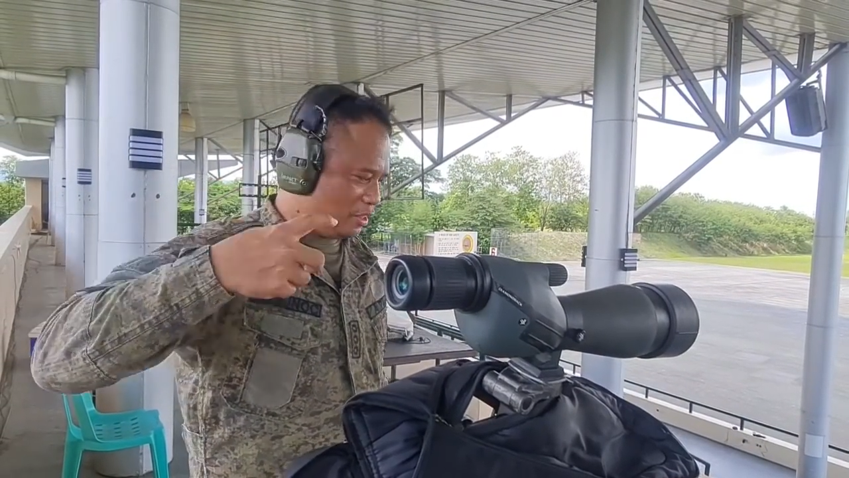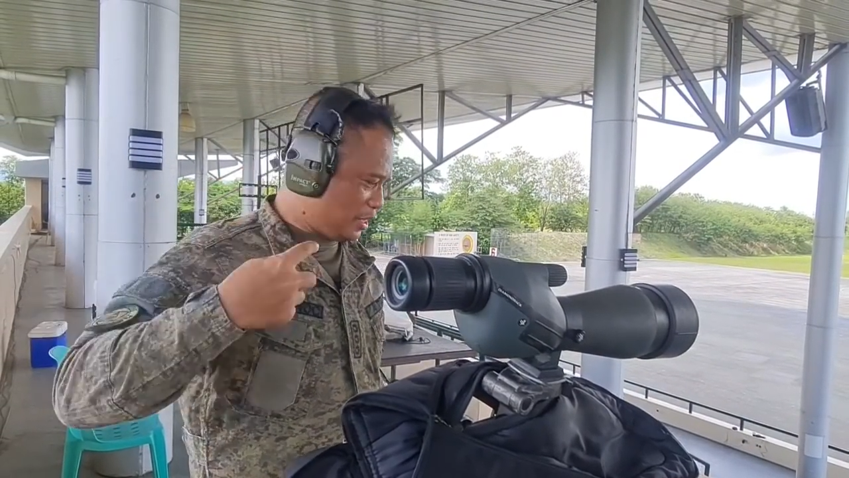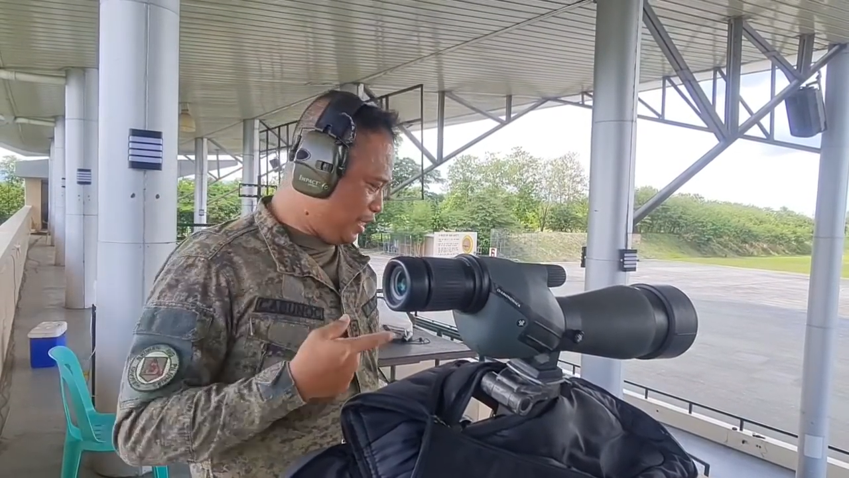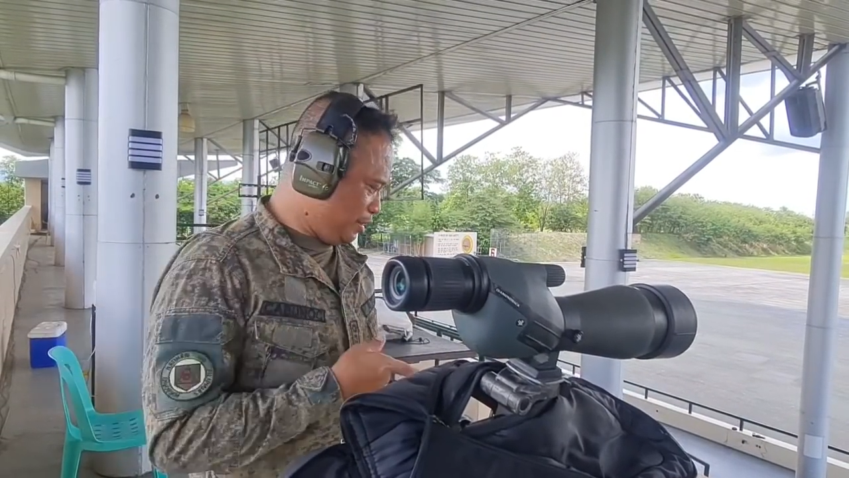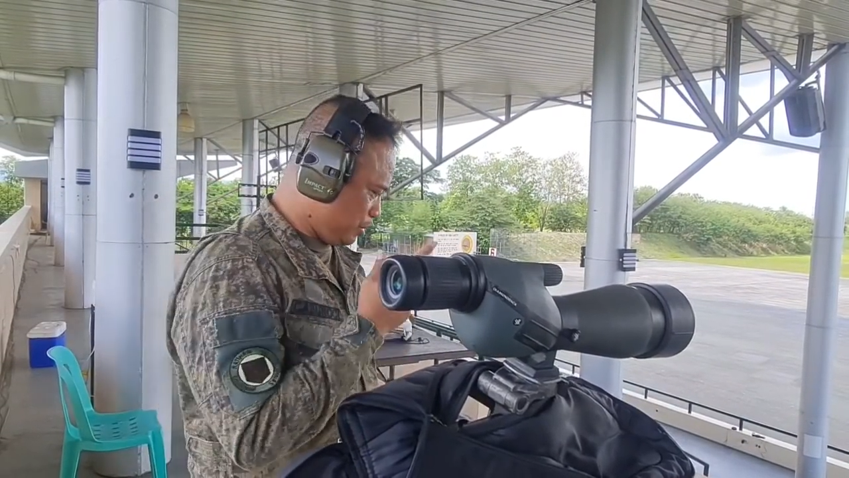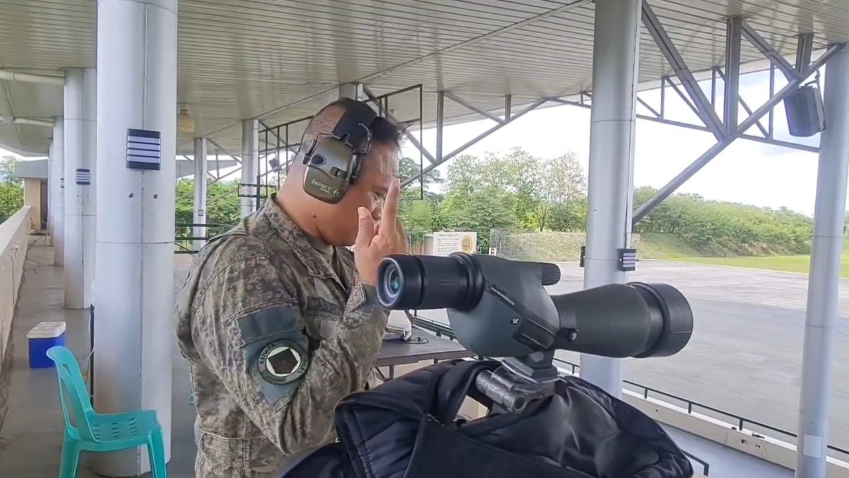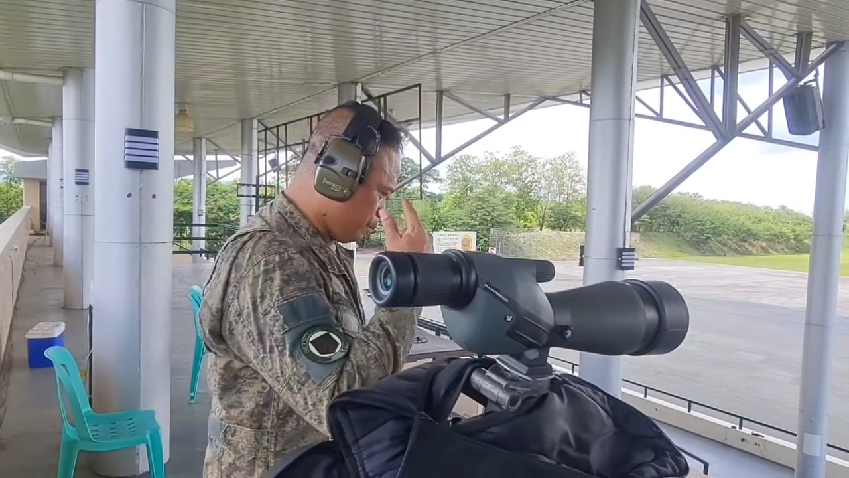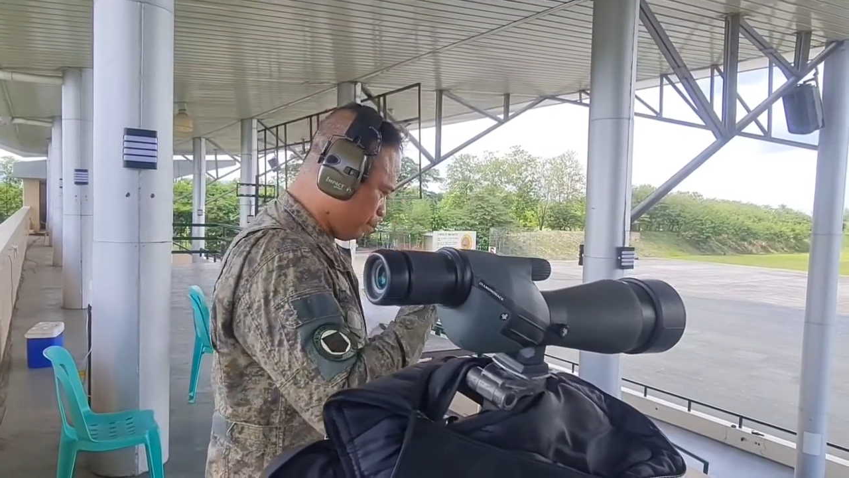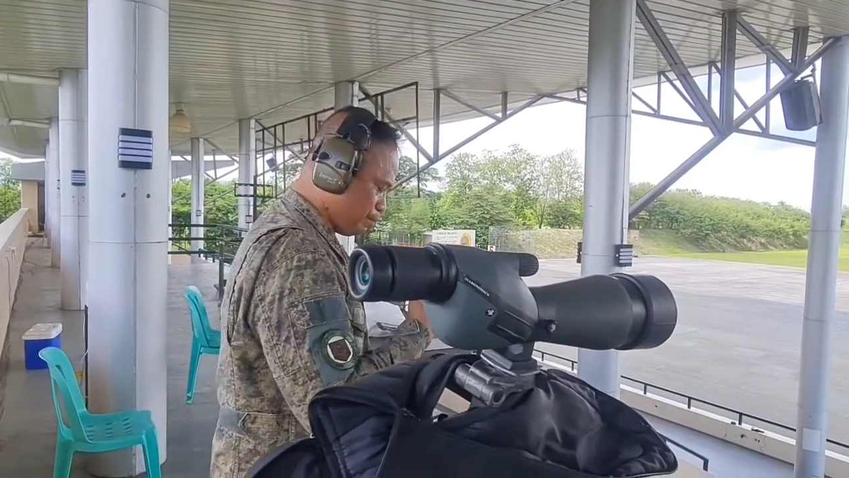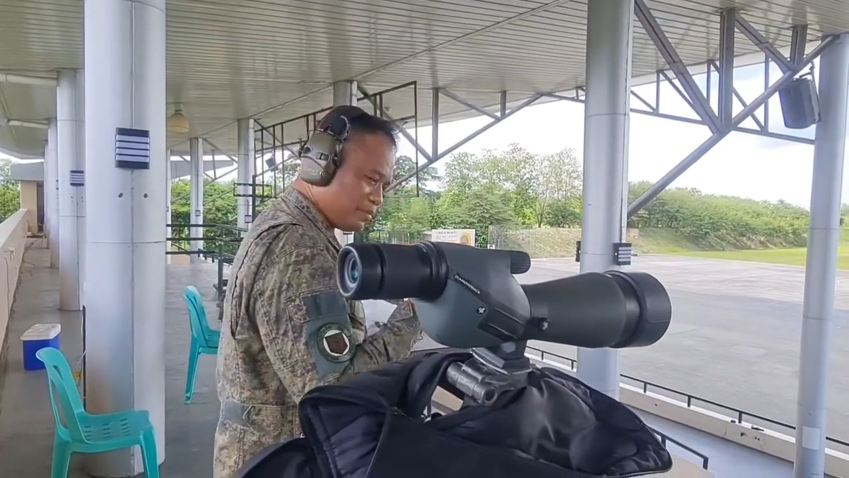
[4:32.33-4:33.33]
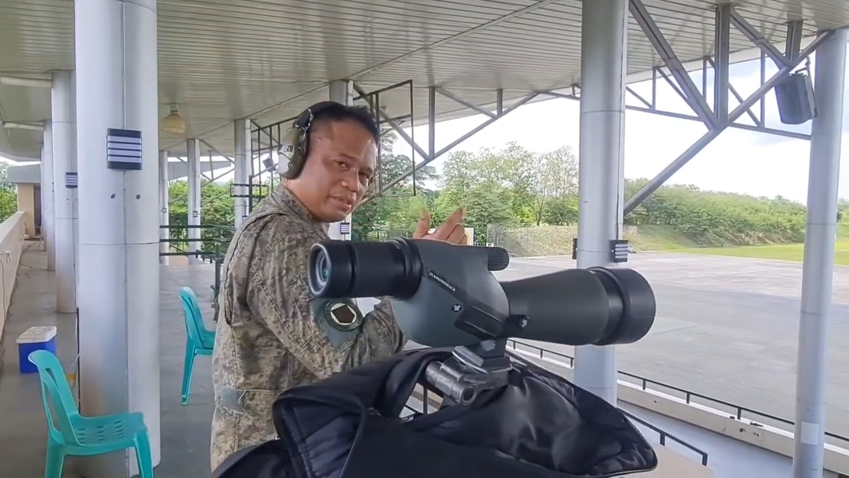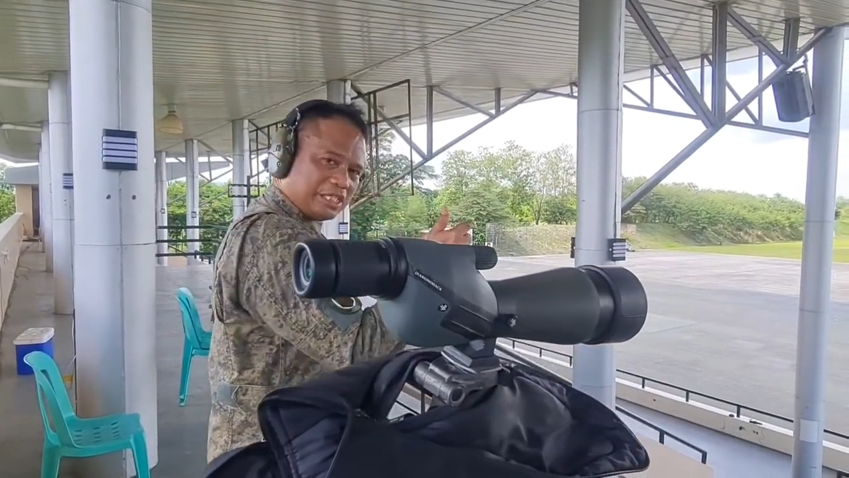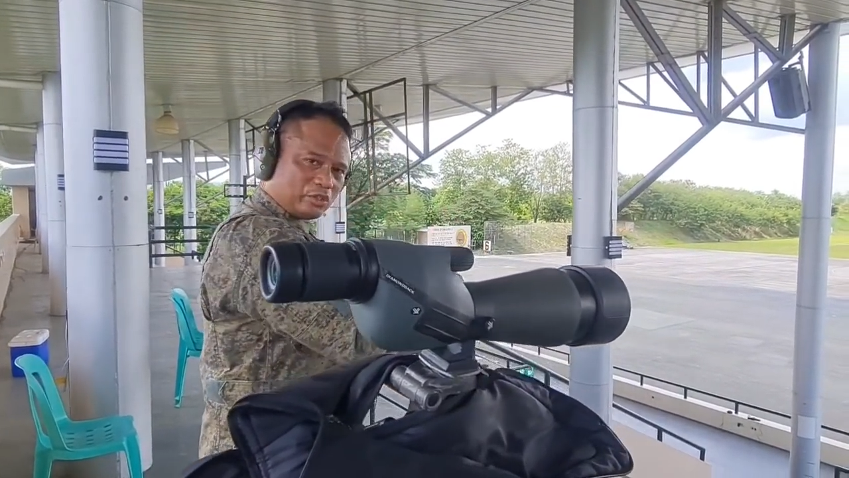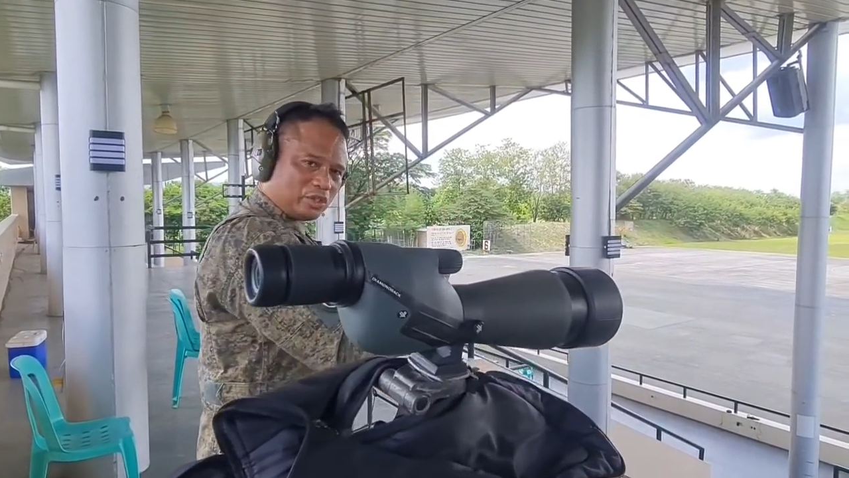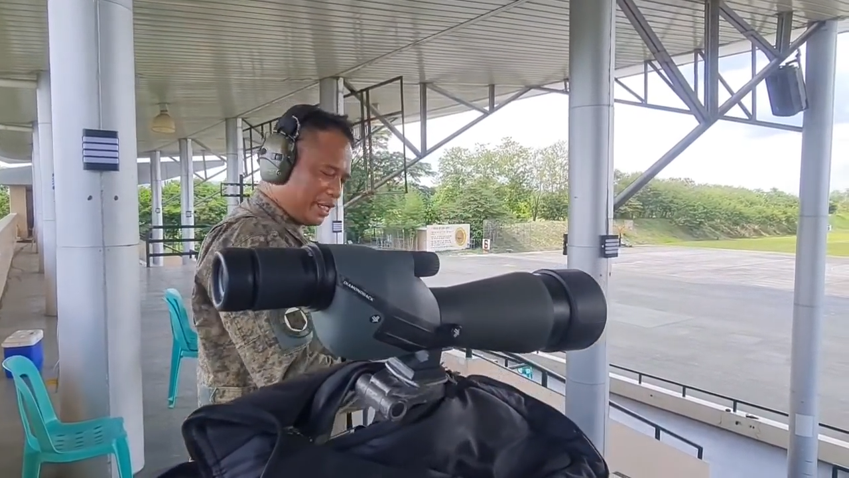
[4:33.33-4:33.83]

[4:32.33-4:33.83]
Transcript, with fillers: Okay, so dito